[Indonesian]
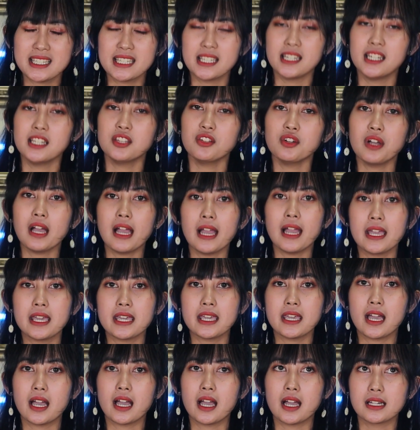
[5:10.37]
ini tuh
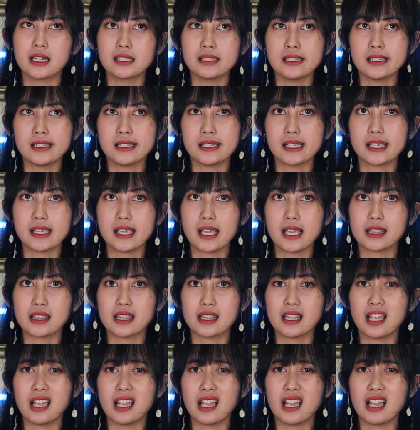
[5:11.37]
kayak ngeliat
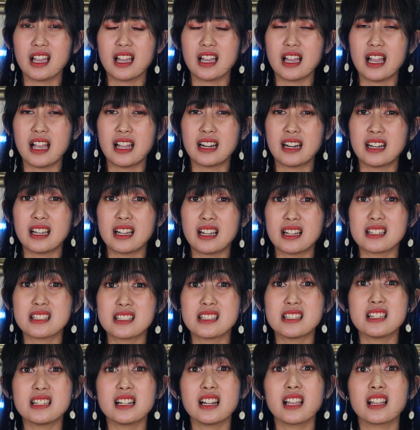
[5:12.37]
anak
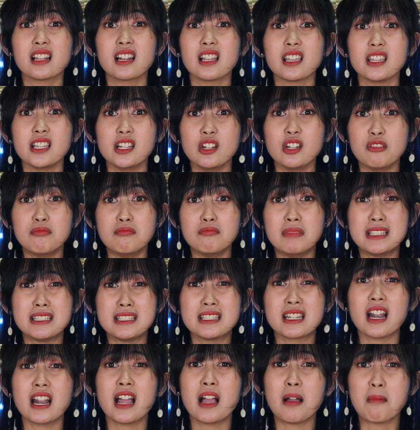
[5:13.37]
kecil yang lagi lomba
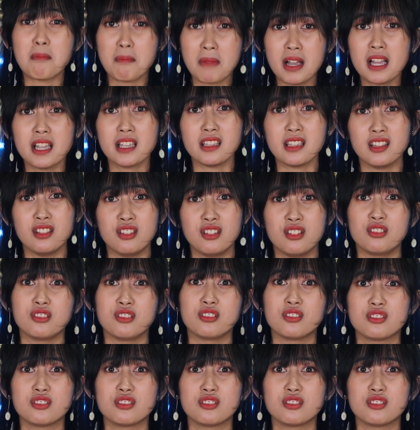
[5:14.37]
ceramah gitu.